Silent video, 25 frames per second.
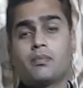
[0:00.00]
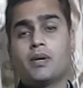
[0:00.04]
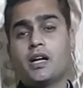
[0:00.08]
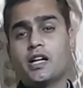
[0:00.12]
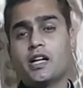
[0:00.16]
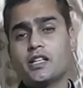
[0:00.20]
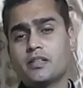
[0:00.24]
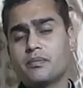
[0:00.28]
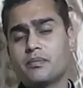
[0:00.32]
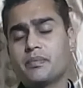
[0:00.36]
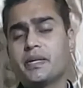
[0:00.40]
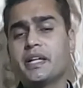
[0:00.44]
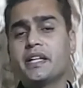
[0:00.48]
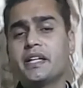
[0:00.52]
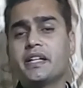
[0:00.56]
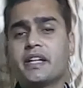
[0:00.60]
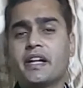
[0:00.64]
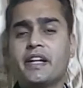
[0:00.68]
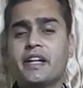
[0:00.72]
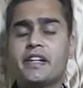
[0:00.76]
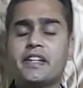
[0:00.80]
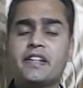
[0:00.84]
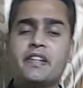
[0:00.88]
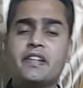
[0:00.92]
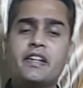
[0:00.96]
बाद में
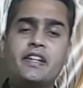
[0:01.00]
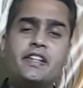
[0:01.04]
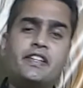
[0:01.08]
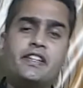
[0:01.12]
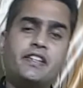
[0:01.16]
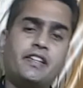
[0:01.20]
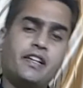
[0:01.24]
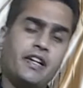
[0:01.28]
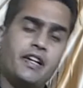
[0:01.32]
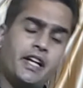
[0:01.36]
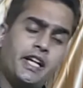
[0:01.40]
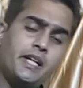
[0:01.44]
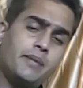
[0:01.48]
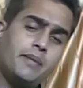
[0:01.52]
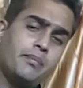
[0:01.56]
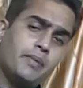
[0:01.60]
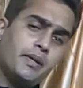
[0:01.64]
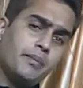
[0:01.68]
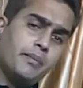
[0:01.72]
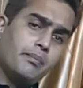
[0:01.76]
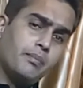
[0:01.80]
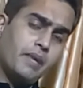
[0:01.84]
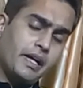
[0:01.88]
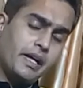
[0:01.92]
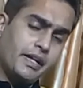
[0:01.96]
1998 में
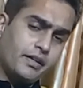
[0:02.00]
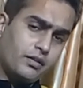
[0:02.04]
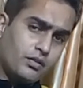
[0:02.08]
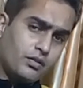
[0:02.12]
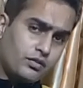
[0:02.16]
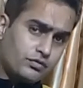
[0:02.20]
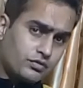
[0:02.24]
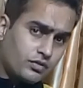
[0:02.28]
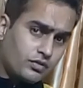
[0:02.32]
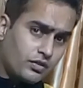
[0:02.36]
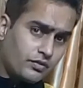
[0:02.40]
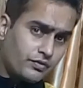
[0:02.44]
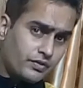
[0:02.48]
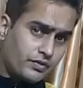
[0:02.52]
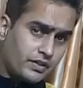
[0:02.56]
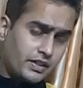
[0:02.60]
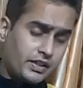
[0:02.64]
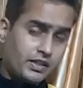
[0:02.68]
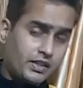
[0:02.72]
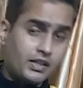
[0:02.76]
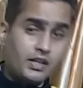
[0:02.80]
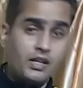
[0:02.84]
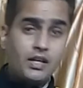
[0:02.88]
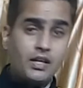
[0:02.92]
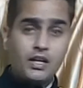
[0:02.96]
माइक्रोसॉफ्ट ने
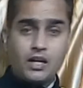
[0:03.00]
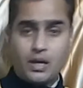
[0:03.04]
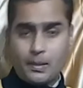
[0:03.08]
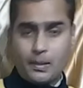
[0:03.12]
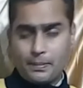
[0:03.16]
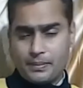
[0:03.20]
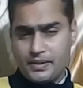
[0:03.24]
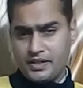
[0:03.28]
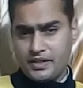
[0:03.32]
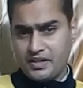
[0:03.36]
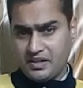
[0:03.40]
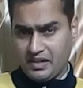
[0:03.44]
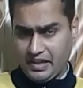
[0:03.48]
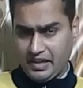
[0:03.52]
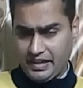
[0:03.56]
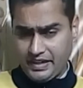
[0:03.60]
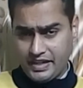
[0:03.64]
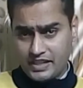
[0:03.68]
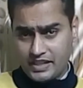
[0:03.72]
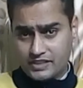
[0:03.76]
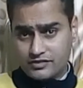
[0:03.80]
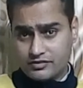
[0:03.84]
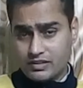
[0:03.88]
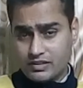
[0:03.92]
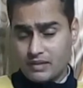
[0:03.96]
अपनी
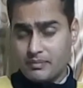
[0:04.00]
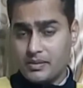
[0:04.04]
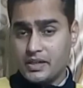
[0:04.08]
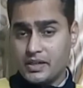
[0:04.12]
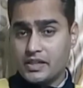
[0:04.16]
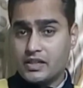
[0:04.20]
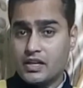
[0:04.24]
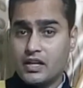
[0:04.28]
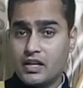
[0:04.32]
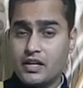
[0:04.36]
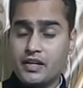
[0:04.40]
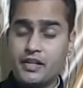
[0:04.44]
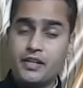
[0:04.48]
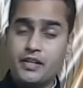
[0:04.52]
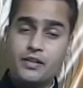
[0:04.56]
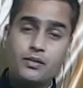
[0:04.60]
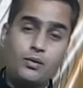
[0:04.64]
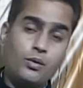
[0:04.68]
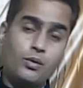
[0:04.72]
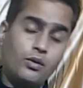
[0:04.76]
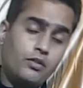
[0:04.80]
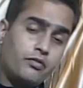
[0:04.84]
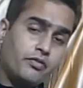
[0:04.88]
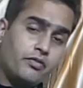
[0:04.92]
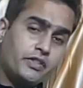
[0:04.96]
9X फैमिली का एक
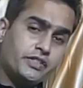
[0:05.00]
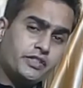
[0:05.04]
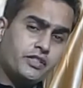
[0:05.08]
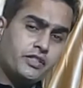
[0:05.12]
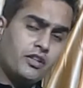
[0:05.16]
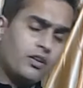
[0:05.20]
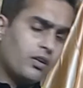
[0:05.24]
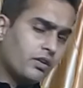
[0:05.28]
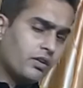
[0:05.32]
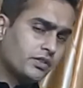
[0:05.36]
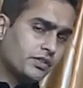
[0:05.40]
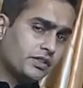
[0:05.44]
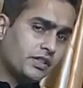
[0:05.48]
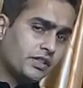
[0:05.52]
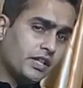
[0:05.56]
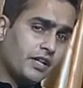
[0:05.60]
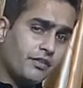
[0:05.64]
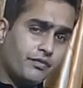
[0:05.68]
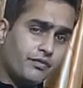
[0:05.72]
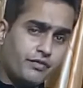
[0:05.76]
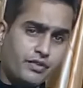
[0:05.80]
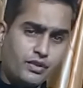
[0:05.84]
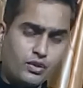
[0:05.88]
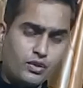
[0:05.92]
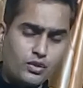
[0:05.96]
और वर्जन लॉन्च किया
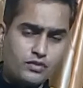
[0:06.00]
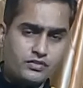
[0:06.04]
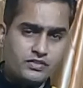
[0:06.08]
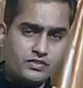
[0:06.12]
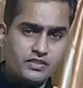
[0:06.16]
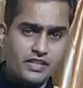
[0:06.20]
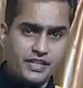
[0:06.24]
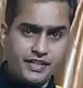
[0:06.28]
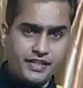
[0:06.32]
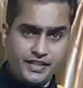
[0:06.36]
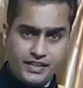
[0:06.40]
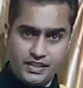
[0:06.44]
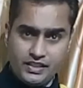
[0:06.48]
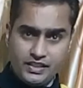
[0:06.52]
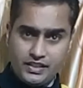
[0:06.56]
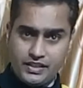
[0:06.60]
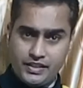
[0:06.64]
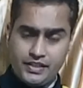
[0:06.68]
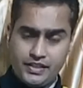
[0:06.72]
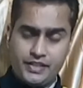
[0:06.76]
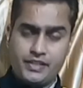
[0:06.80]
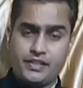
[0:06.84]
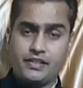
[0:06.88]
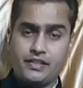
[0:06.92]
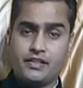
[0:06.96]
विंडोज
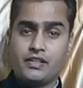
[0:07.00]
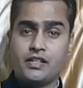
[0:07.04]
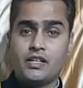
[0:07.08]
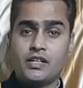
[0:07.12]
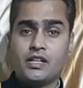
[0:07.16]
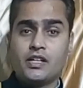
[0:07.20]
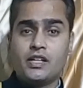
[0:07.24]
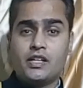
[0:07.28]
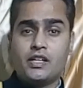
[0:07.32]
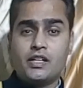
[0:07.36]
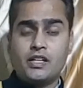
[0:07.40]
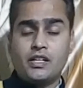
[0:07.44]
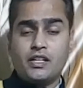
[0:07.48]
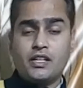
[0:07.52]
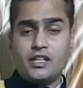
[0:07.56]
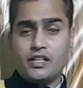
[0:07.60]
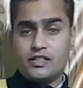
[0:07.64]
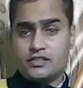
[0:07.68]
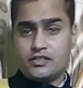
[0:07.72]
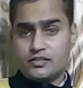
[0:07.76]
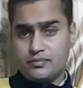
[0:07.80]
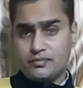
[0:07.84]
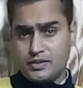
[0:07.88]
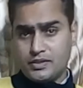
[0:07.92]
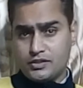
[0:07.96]
98
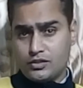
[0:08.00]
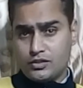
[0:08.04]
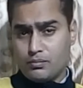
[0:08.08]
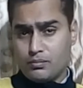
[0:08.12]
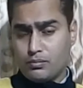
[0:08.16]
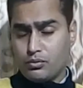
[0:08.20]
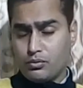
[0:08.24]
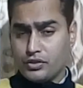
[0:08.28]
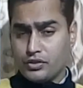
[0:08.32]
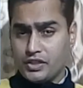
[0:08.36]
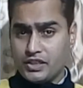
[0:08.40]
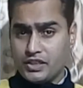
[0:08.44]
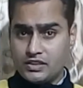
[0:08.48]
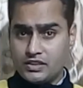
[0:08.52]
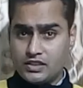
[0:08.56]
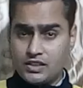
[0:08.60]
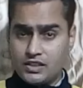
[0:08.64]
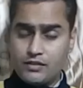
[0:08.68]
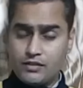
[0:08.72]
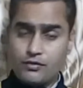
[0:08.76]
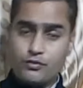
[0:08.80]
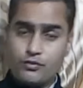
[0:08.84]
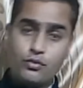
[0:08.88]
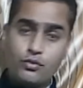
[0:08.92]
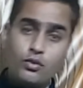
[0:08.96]
इसमें जो बूटिंग थी
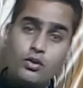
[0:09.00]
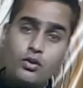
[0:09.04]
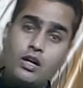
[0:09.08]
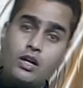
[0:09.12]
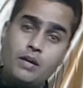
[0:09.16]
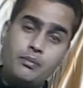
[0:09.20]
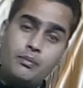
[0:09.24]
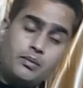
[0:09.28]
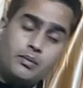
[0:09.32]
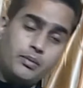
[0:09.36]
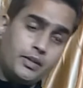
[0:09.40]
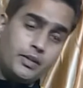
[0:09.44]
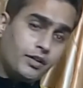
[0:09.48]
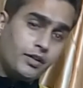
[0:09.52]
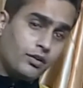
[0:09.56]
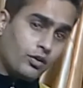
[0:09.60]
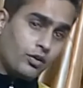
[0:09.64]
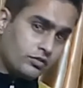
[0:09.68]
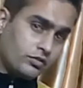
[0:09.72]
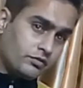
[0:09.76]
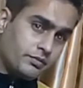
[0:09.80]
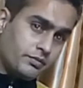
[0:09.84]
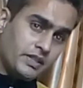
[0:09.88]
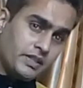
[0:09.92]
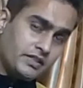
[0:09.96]
वो अभी भी
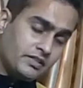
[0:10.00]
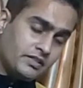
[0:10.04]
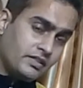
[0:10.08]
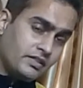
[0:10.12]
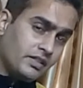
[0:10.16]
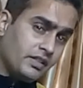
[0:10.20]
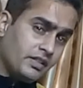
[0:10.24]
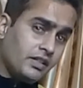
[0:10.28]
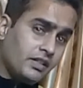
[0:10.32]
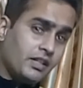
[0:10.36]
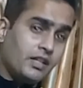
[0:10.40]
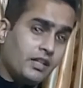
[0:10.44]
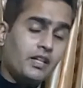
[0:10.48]
डॉस बेस्ड थी